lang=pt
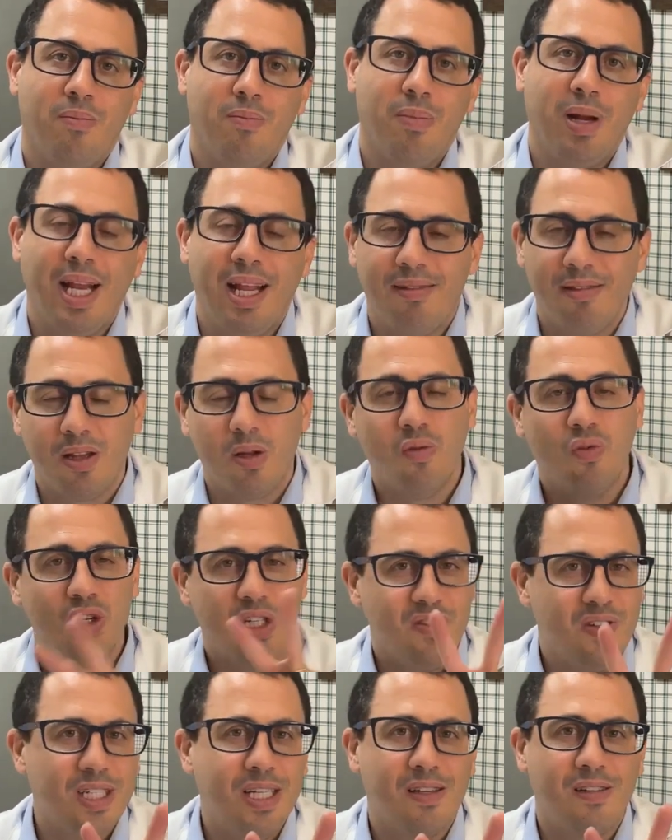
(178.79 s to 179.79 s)
beleza? Então eu vou
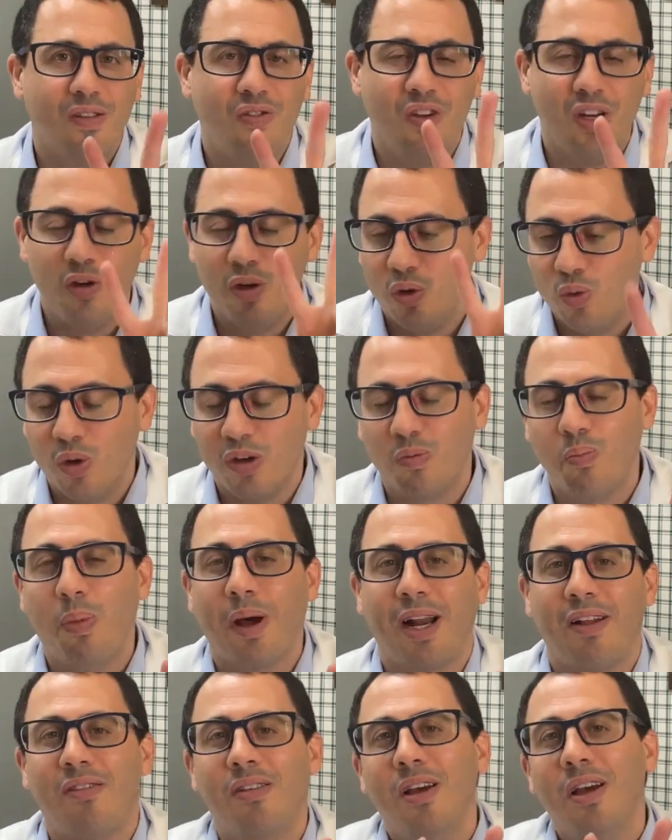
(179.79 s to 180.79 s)
dividir esse vídeo em duas
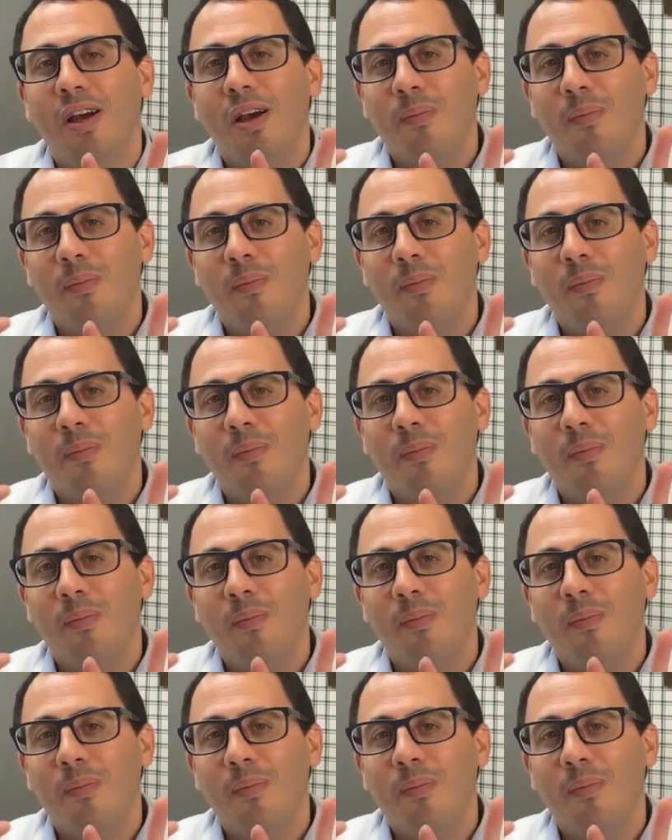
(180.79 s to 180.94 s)
partes.